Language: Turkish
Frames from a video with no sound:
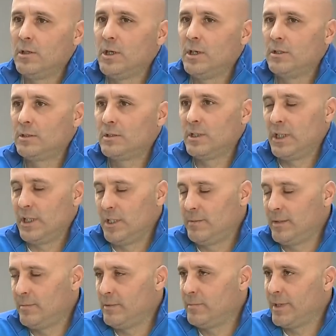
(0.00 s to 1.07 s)
E, 6
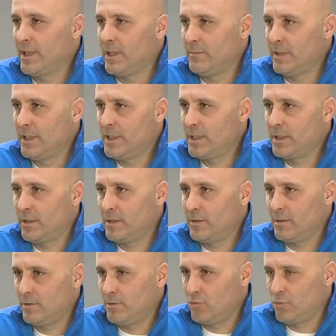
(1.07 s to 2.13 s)
galibiyet bir beraberlik
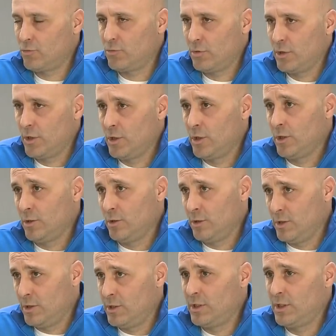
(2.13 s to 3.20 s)
e, çok
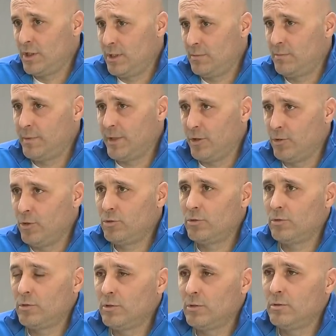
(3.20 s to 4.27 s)
ciddi bir periyot. E,
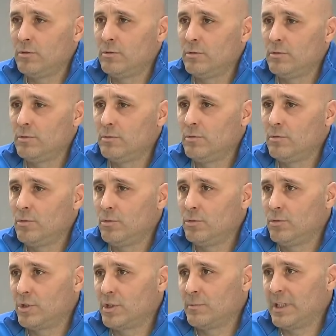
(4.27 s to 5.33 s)

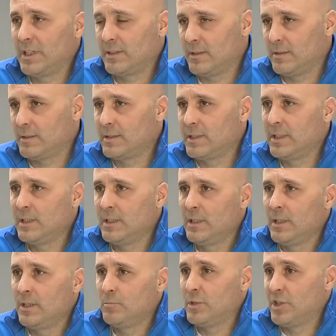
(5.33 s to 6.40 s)
oldukça baktığınızda
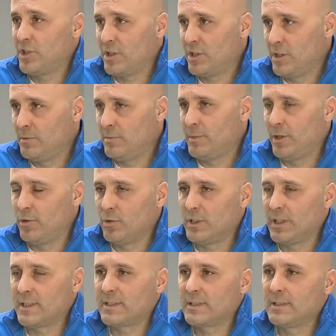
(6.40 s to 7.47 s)
başarılı bir periyot
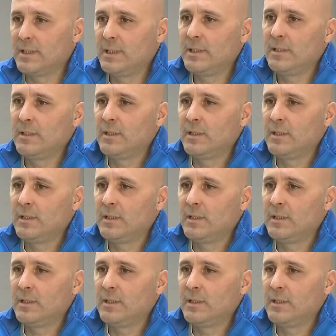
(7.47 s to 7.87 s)
aslında.